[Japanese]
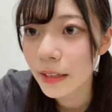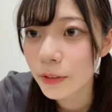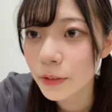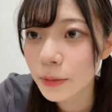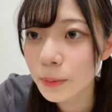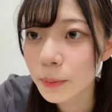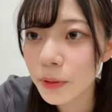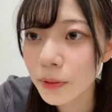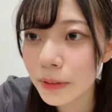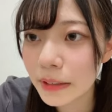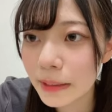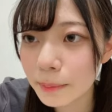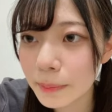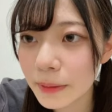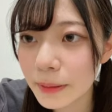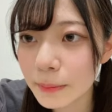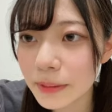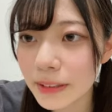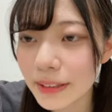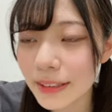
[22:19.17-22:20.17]
不毛はやっ
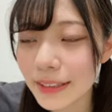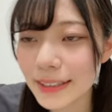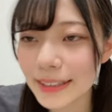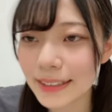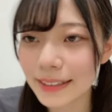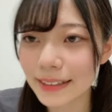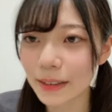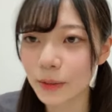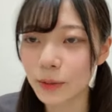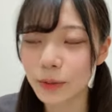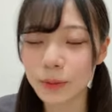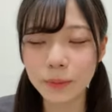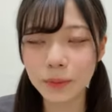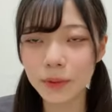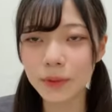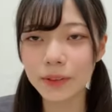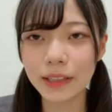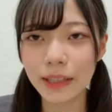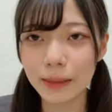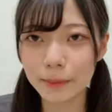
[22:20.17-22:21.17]
ぱり難しかった
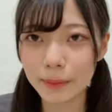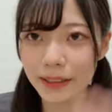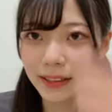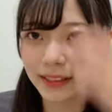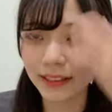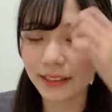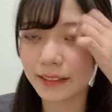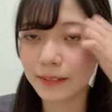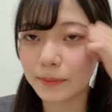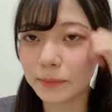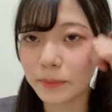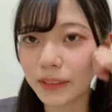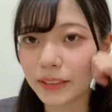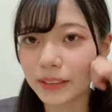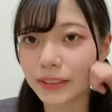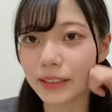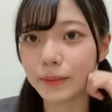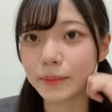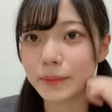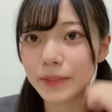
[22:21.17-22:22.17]
不毛やばい
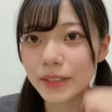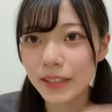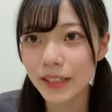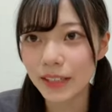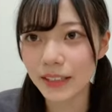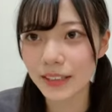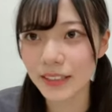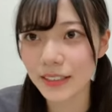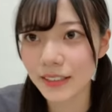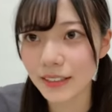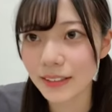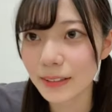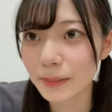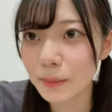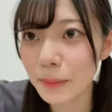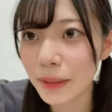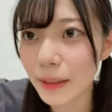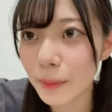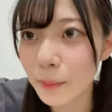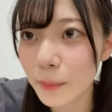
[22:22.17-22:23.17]
マジで難しい
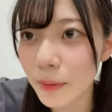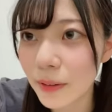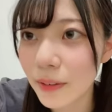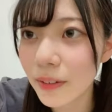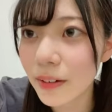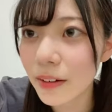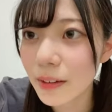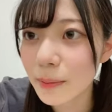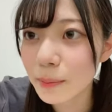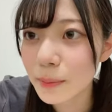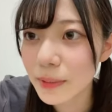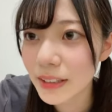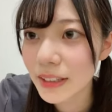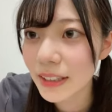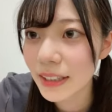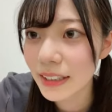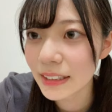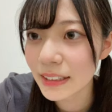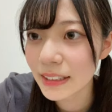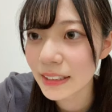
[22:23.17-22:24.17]
今でも
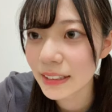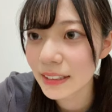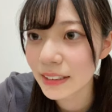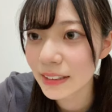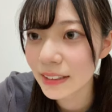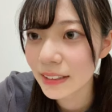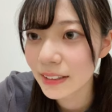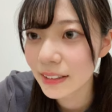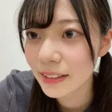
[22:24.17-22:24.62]
難しい